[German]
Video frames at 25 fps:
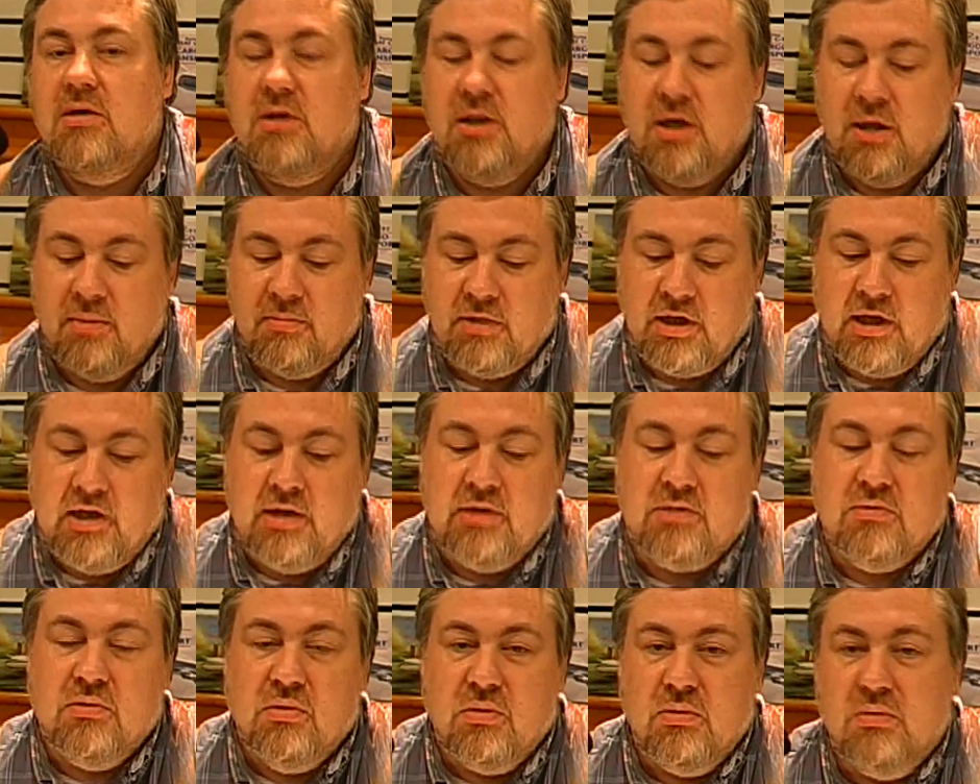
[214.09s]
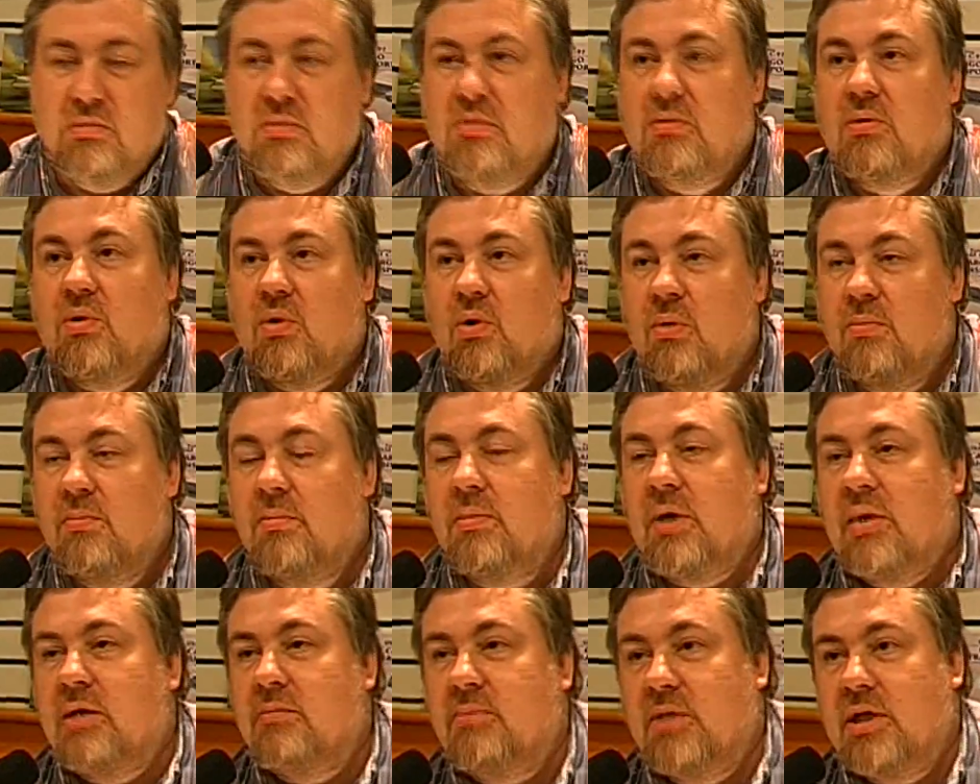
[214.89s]
Eben halt,
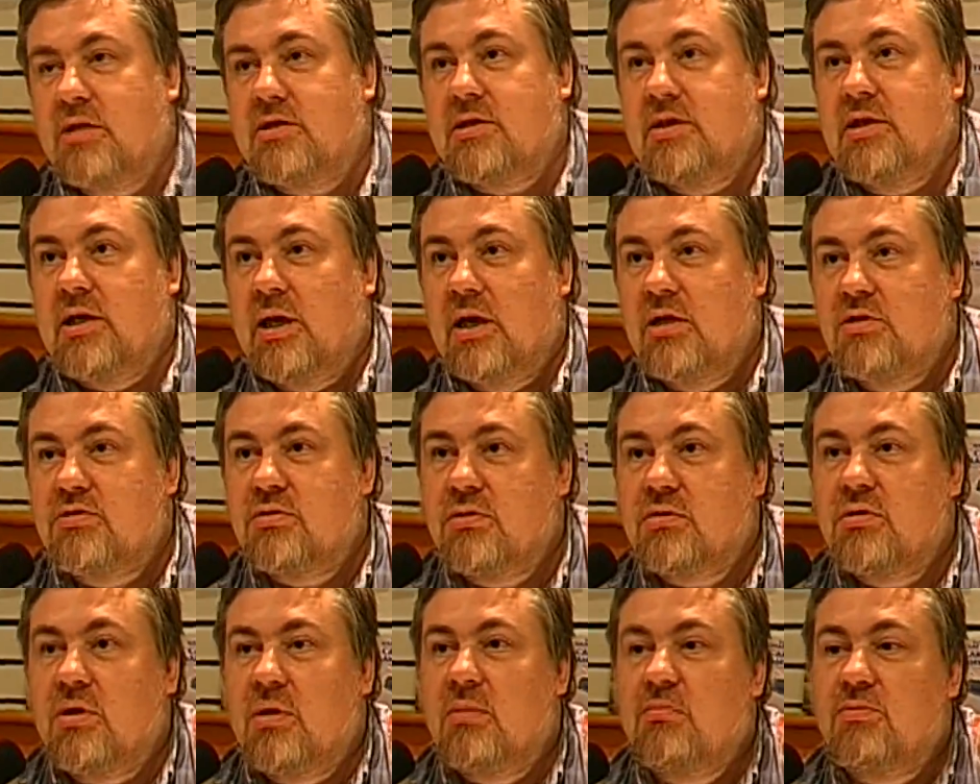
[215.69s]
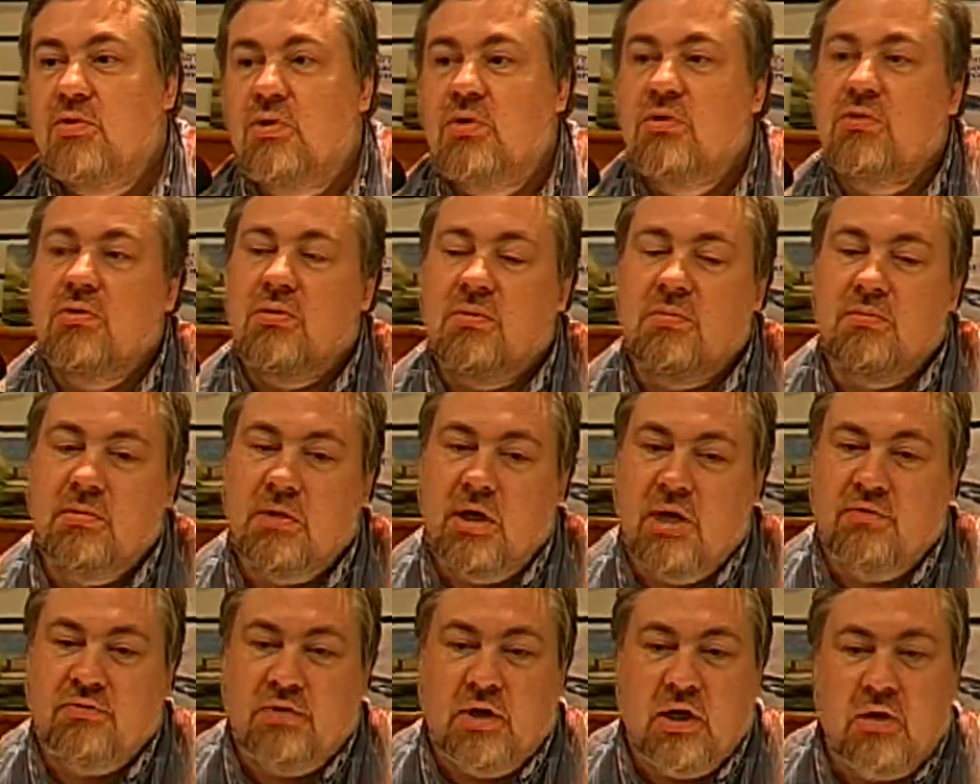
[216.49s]
um an Material zu kommen und um
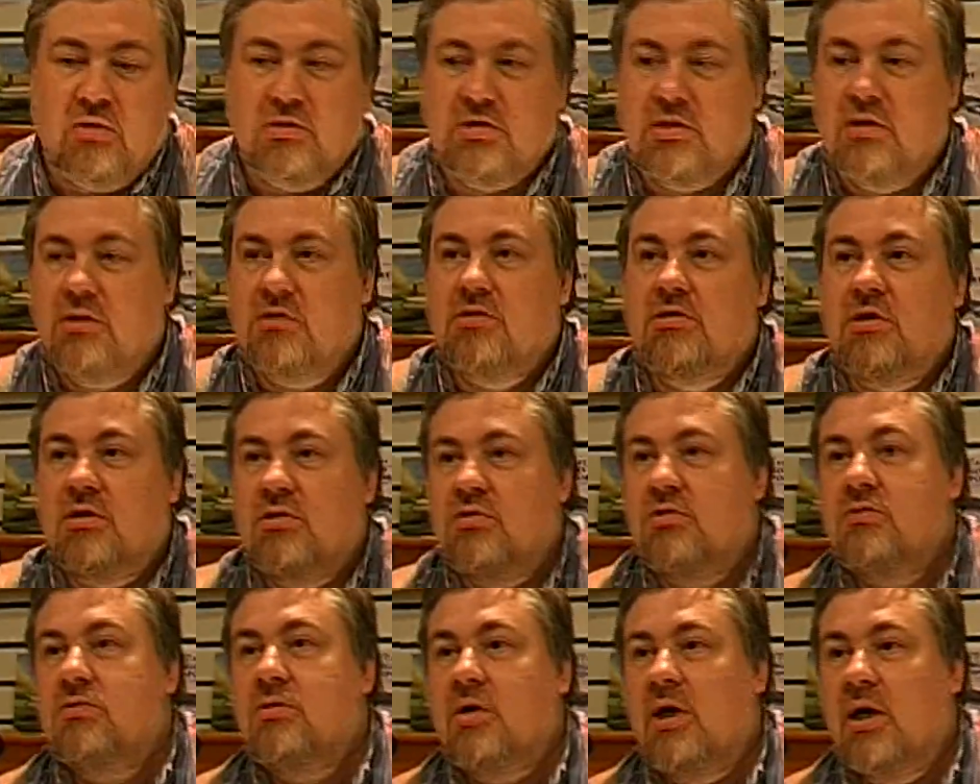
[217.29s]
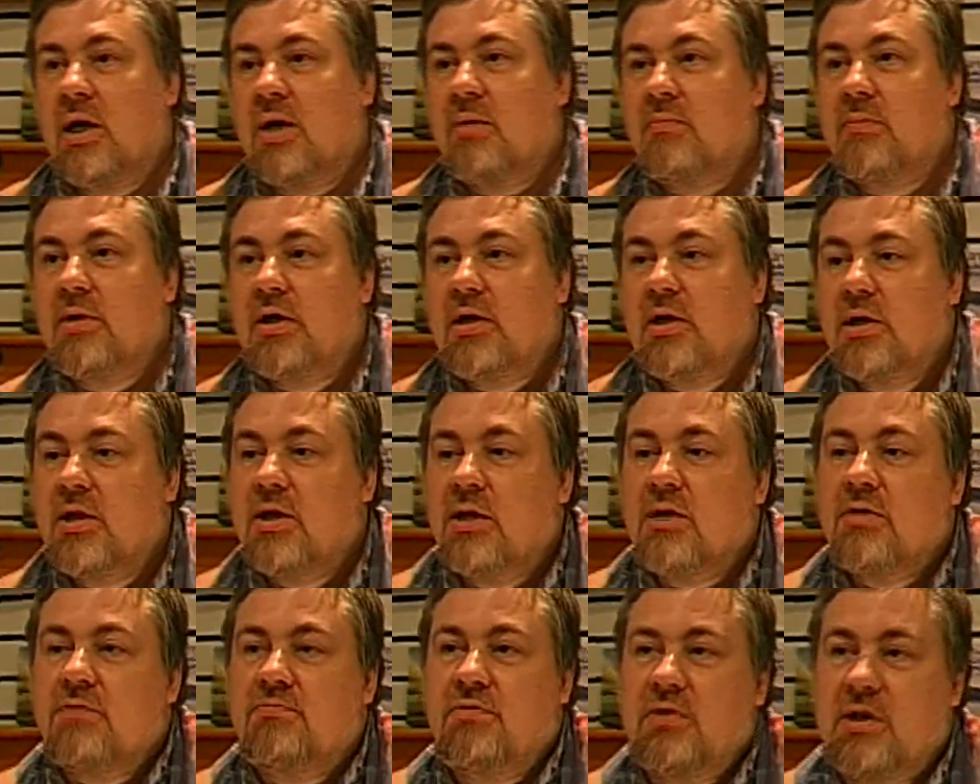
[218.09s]
Erfahrungsaustausch zu haben,
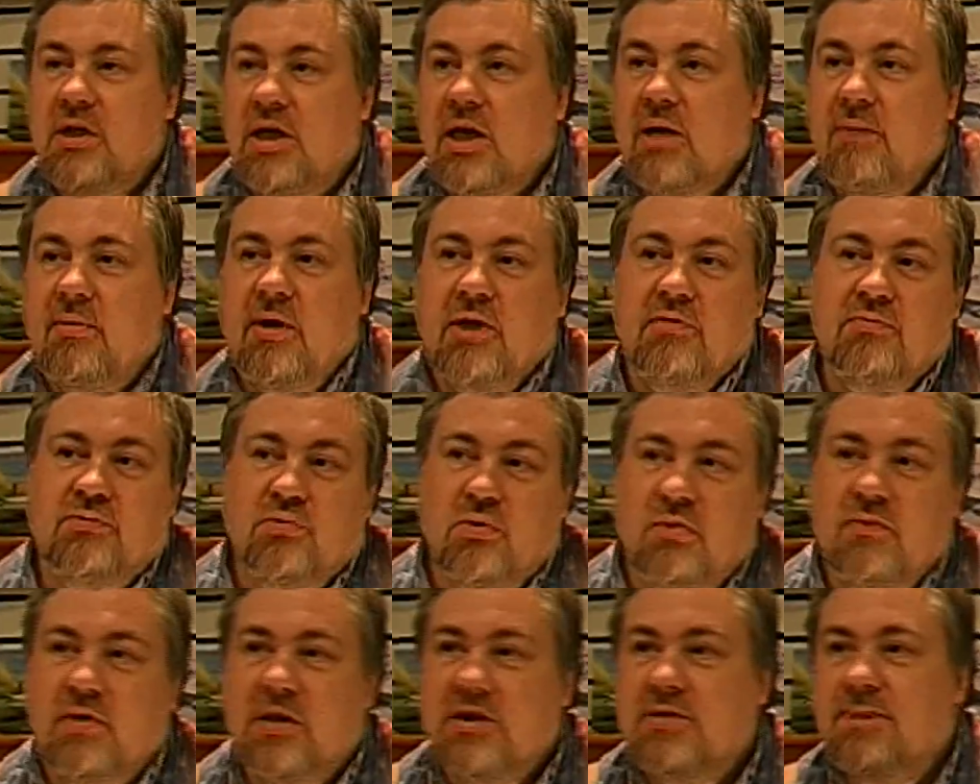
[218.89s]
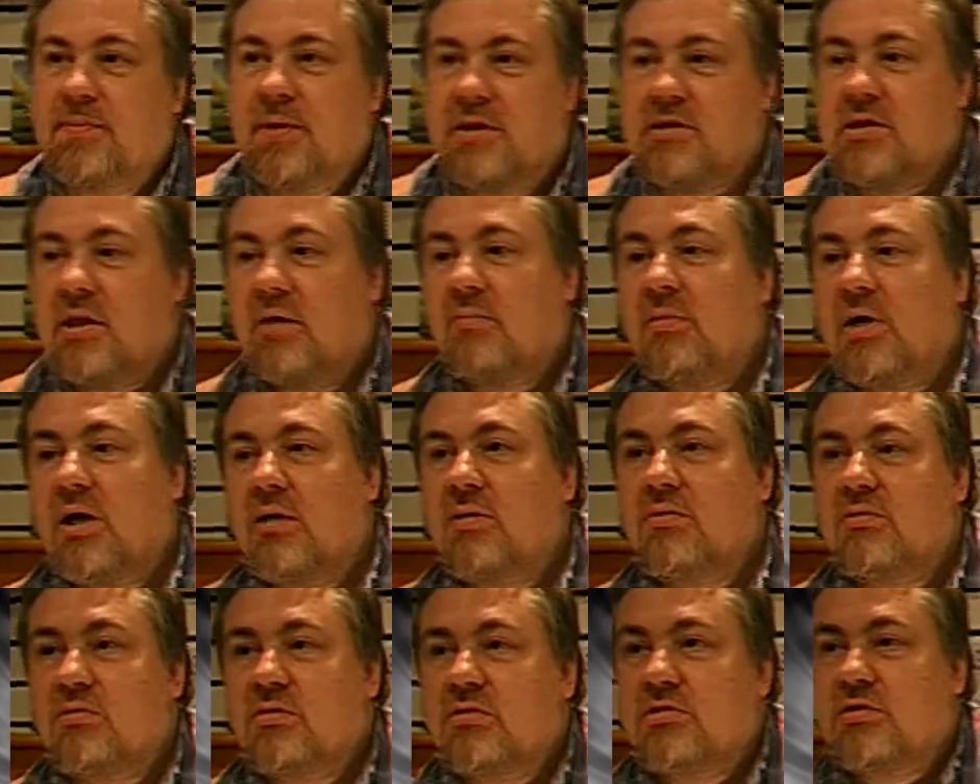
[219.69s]
wie kann man wo was besser
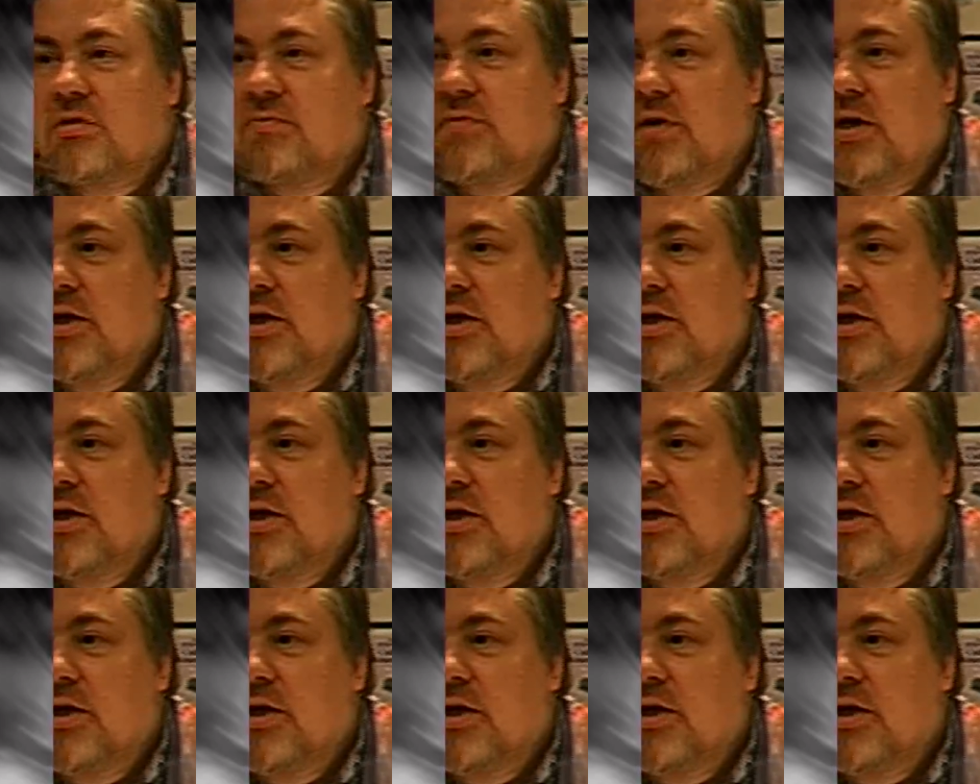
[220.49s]
machen und so